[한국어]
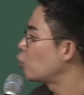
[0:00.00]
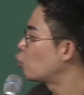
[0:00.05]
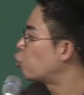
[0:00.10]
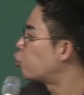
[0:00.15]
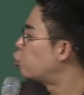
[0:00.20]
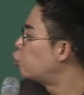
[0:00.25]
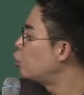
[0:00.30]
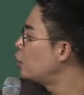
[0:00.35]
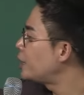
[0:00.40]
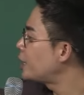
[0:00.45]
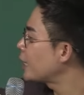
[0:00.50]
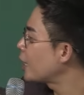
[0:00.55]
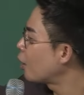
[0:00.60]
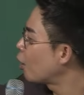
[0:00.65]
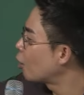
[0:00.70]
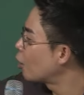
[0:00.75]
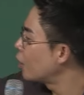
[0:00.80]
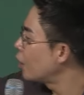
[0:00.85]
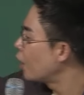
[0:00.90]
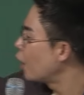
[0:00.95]
둘째
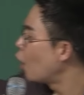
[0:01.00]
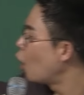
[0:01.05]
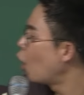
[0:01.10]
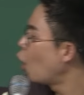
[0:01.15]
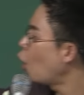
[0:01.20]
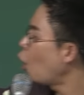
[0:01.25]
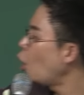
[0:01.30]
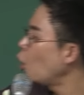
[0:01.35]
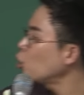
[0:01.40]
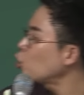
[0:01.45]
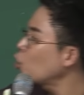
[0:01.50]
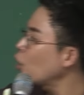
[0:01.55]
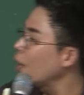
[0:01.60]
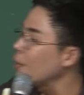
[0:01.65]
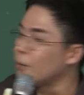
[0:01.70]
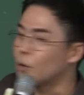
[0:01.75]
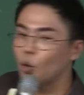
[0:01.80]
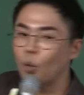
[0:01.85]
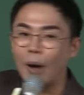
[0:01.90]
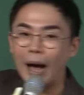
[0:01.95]
형을
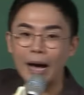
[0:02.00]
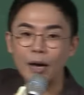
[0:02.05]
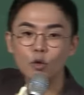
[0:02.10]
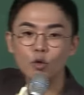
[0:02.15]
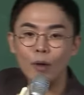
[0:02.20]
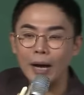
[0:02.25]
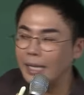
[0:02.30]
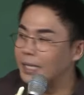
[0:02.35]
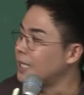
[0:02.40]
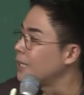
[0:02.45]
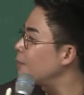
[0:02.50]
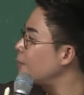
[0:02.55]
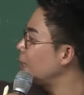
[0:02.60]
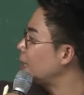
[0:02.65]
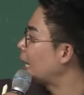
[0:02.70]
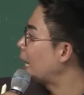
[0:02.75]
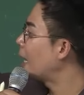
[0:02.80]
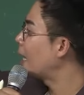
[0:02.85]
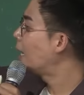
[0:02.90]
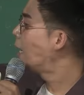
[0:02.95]
허수아비로 왕으로
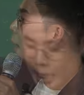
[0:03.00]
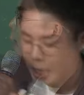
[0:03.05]
앉힙니다.